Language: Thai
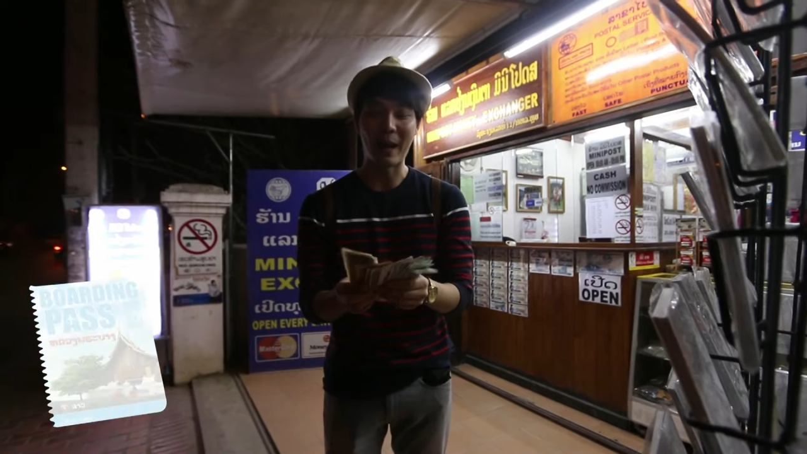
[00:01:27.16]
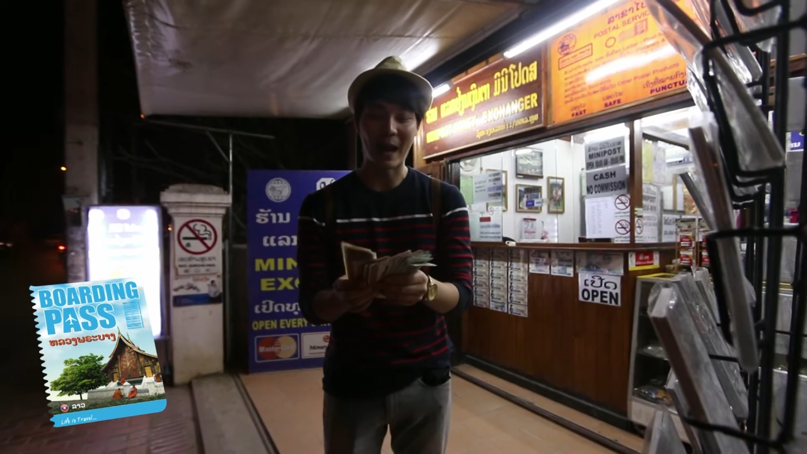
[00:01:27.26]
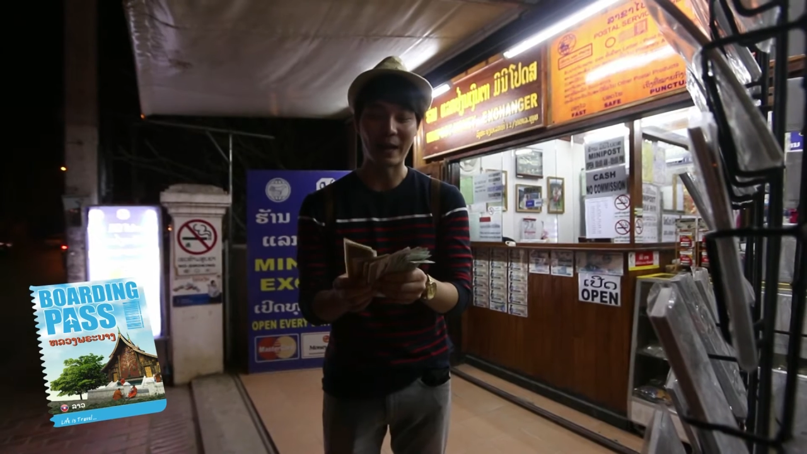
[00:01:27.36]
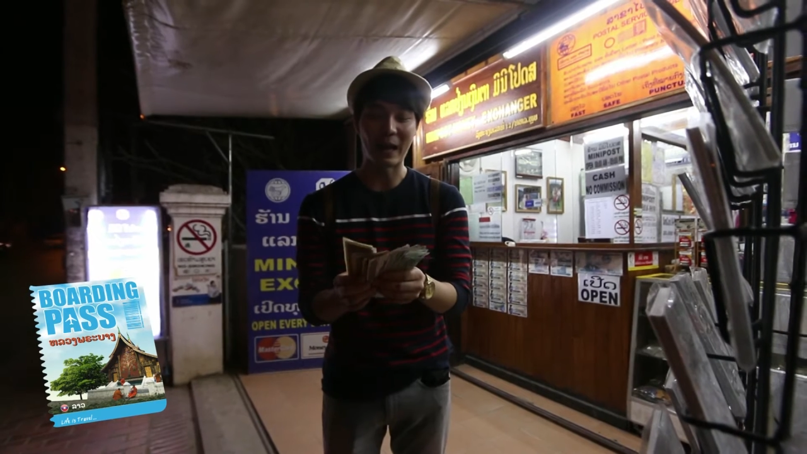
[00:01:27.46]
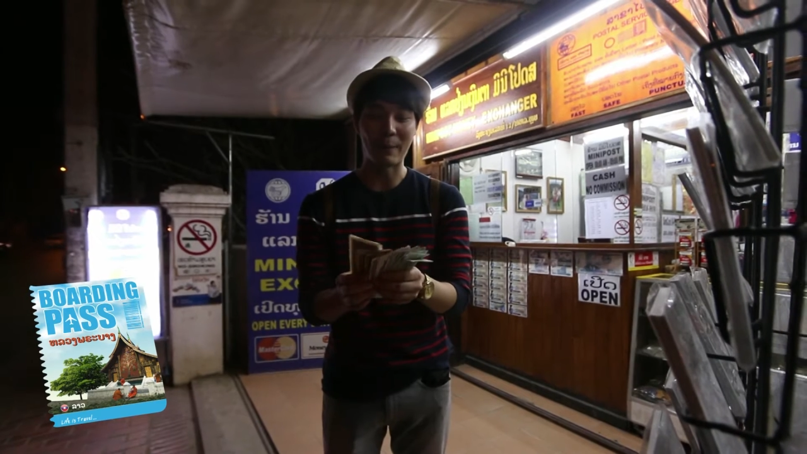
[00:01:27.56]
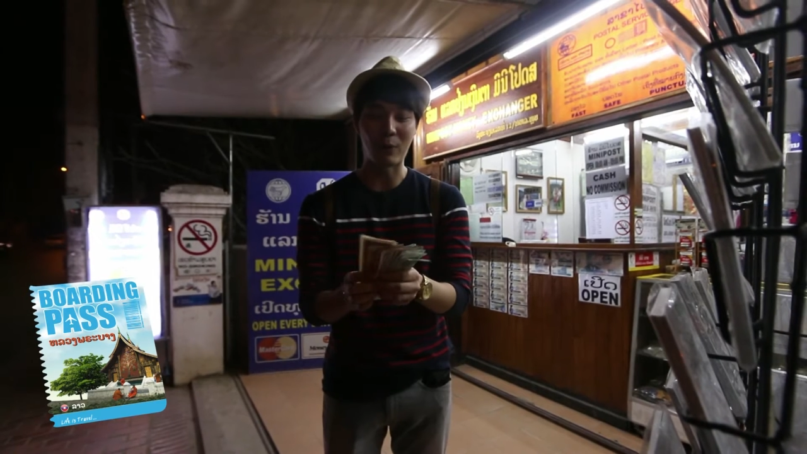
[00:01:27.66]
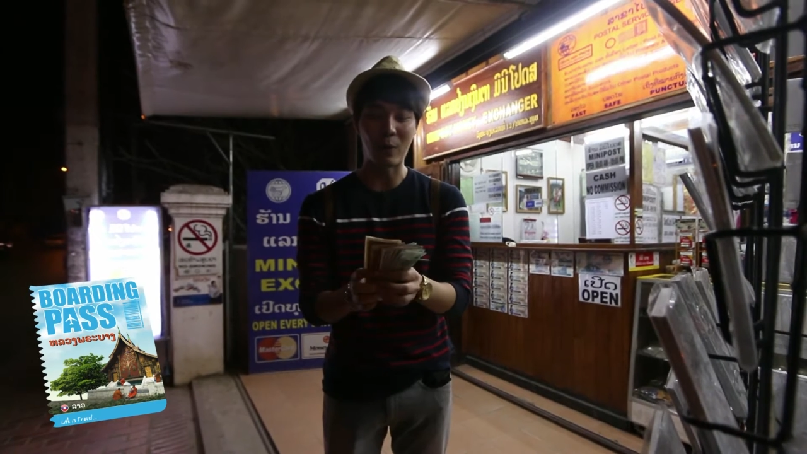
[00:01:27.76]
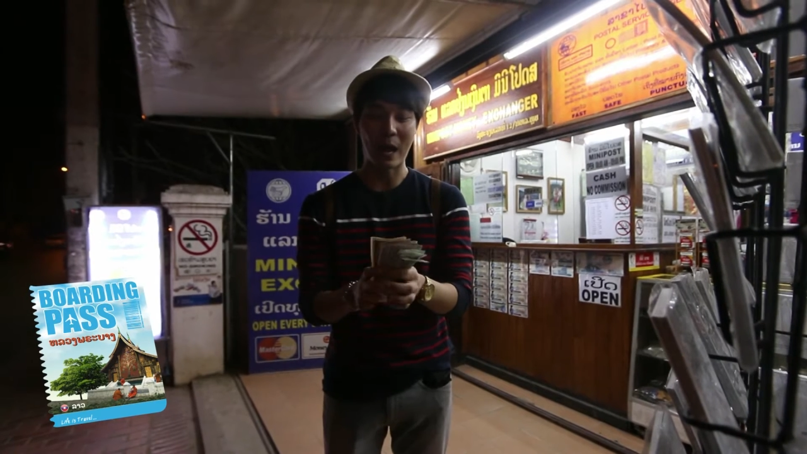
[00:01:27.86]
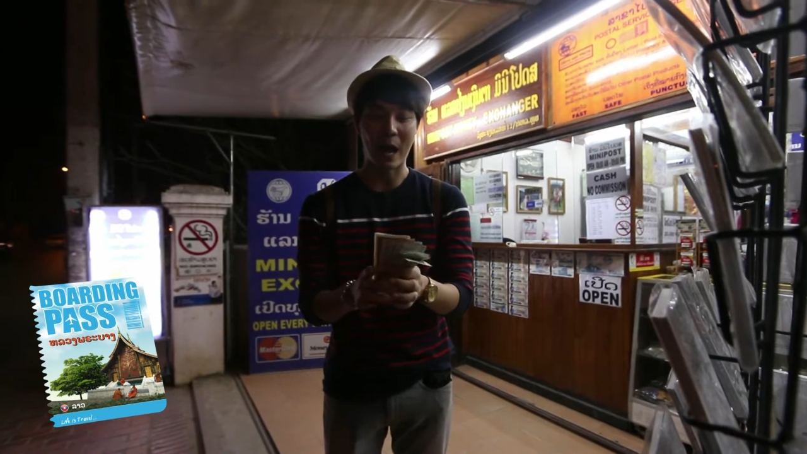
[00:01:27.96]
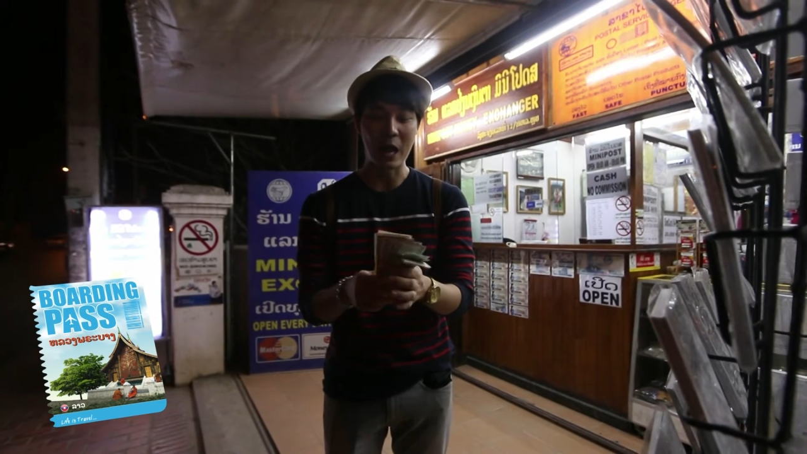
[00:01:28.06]
บาทนะครับเพราะ
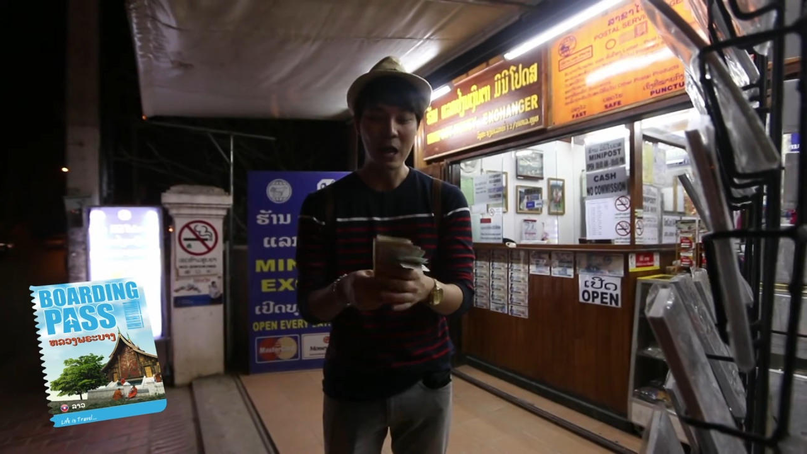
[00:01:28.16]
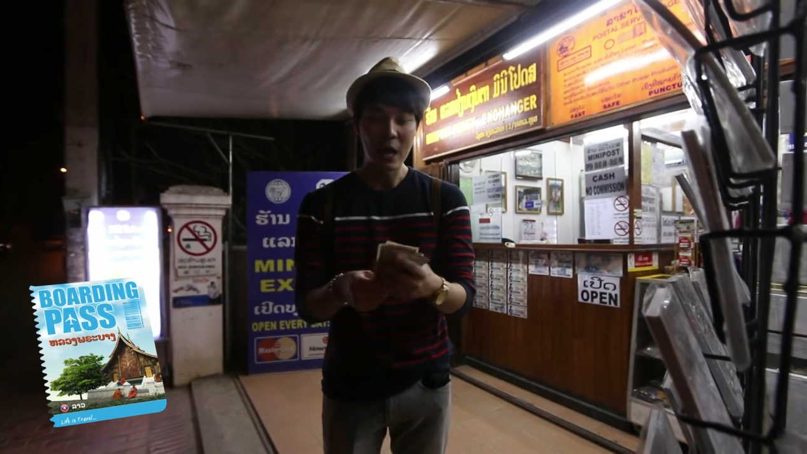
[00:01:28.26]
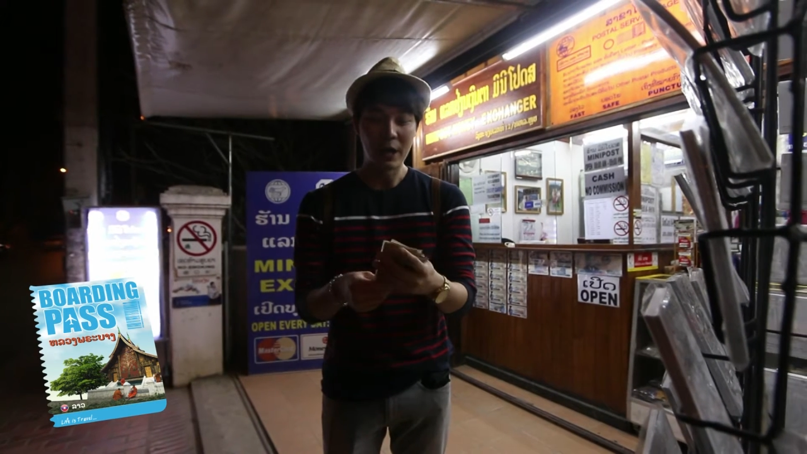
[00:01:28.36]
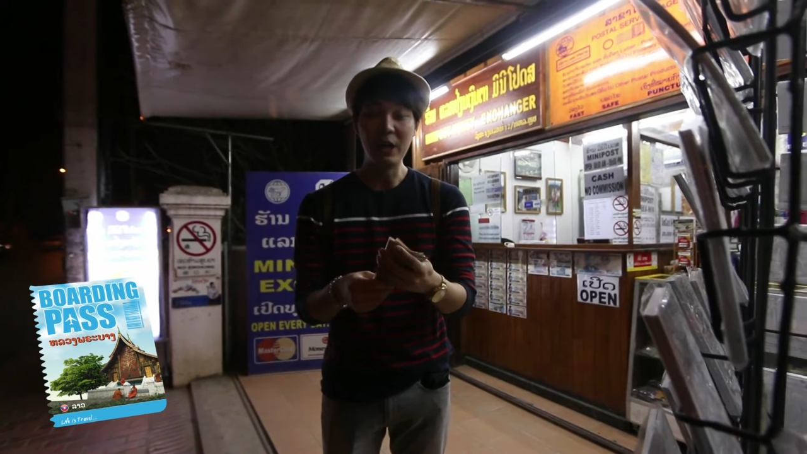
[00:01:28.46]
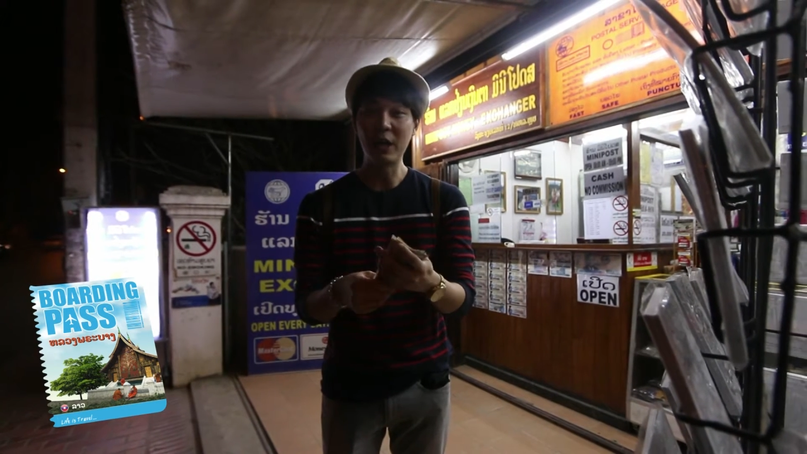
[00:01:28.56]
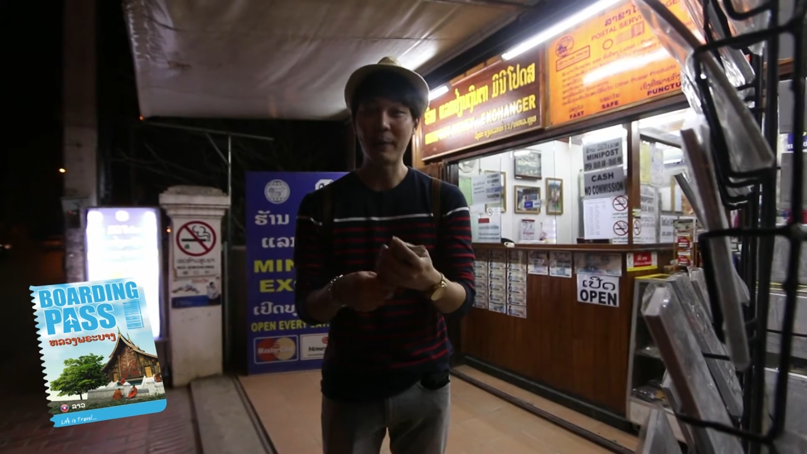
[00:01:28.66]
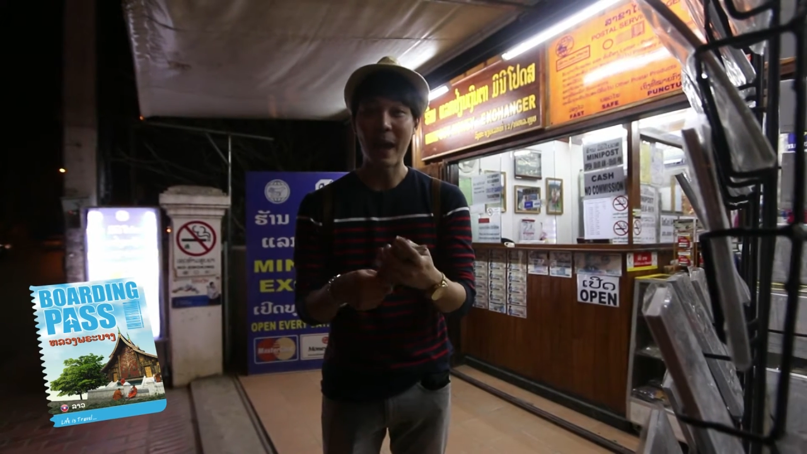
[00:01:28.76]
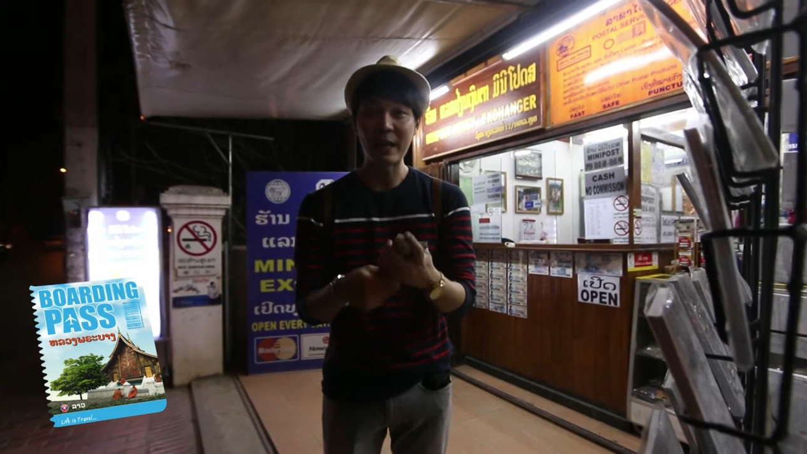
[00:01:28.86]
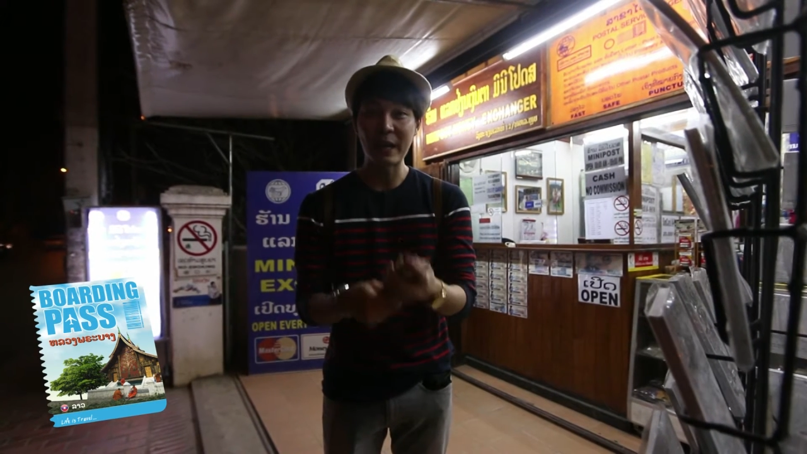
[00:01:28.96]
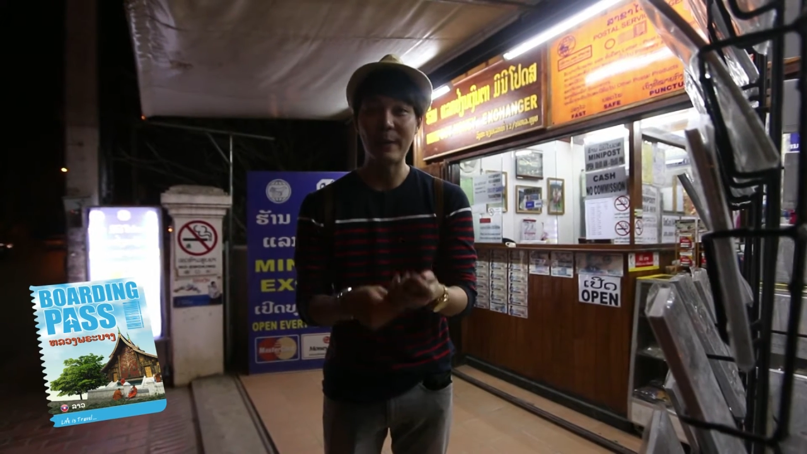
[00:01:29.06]
ว่า
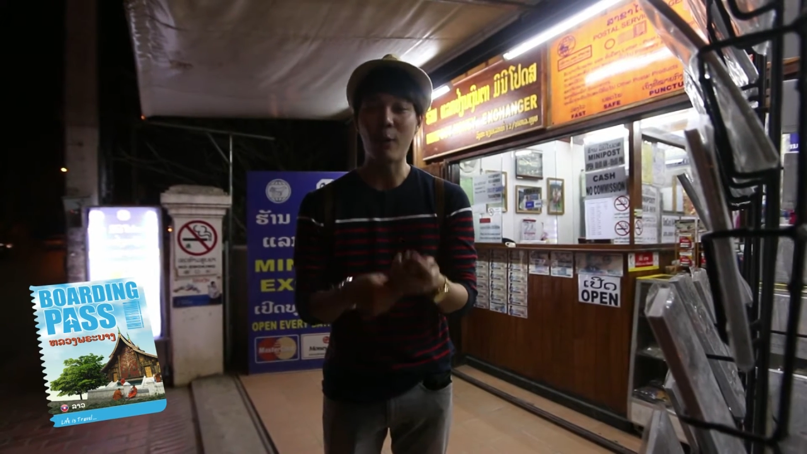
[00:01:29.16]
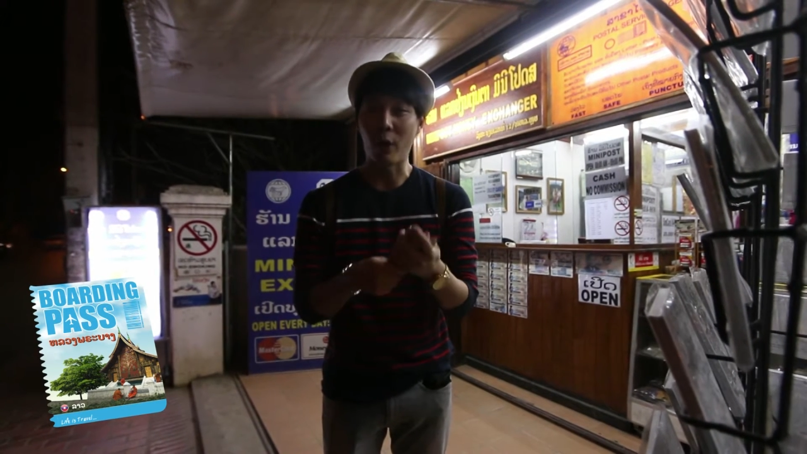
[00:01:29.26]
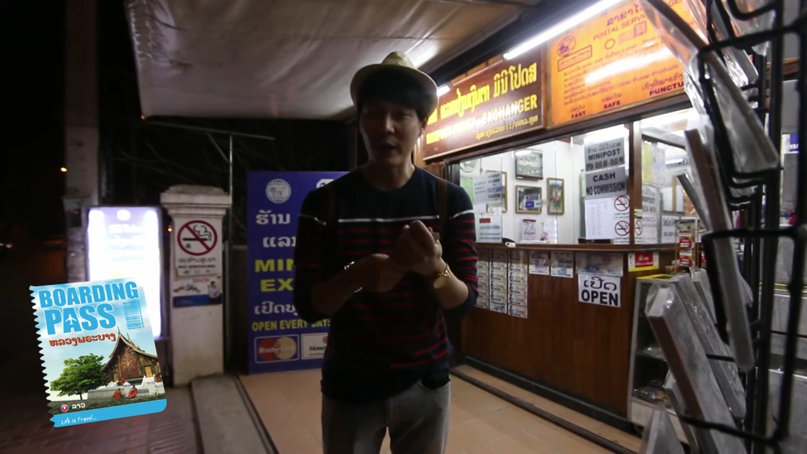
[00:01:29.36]
1,000 กีบของ